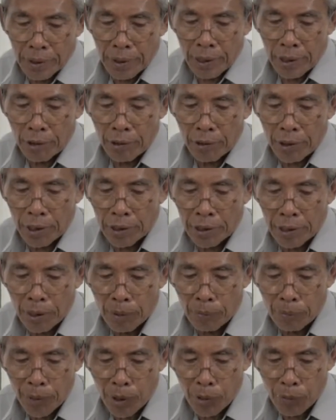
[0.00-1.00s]
Jadi orang
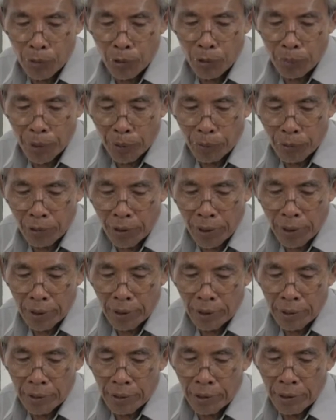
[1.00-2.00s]
yang
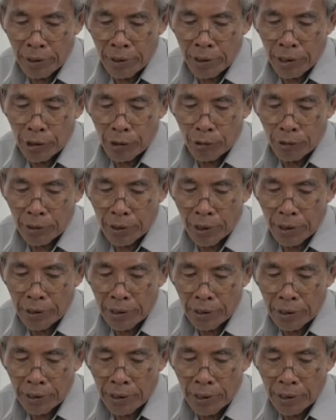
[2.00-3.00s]
mabuk-mabukan ini juga
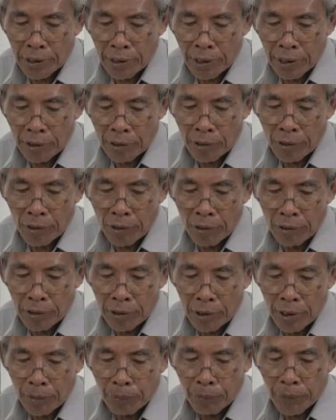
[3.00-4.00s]
tidak tergolong
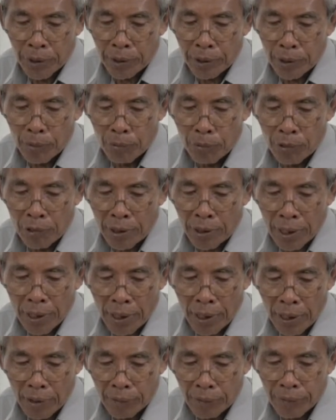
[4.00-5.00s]
daripada
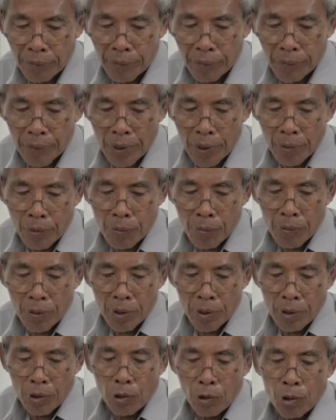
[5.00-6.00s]
mukalaf.
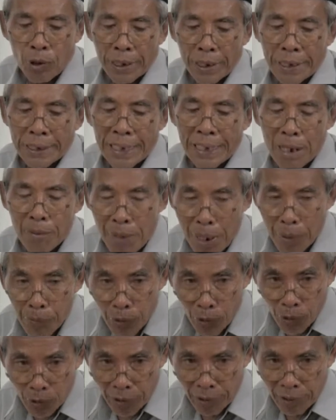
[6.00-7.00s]
Orang yang
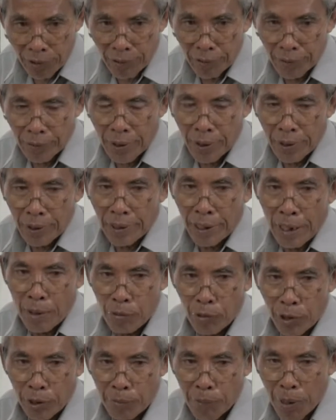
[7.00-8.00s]
mabuk, ya. nah
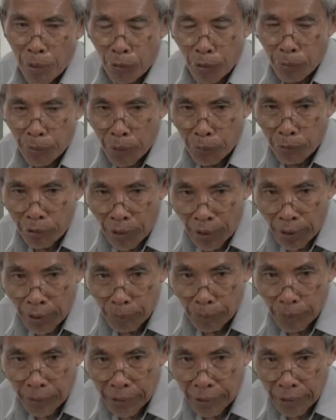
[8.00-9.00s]
ini
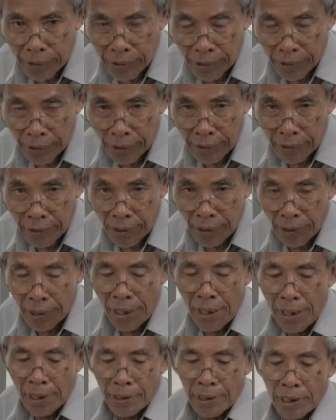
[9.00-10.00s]
mabuk-mabukan bisa disengaja.
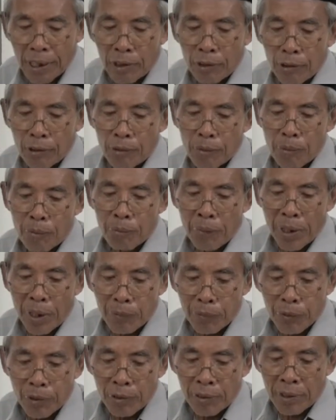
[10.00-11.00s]
Kalau
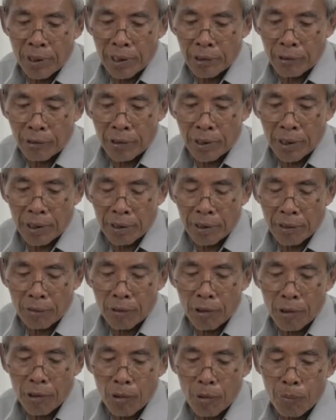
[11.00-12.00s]
mabuk lah itu nanti
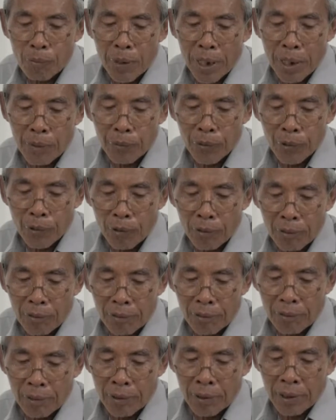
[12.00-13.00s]
wong kok mabuk.
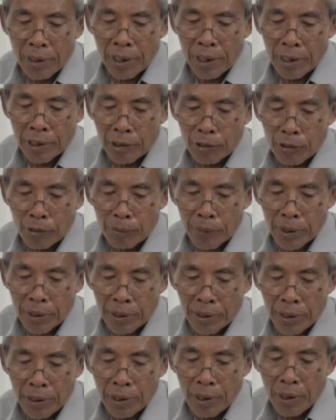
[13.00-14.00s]
Lah niku
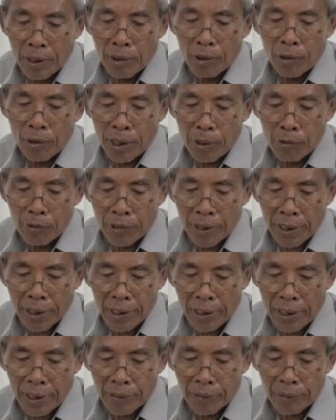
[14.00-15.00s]
make orang
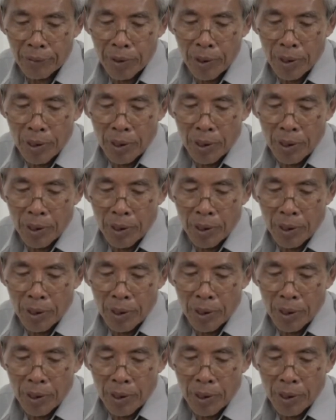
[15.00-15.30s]
mukalaf.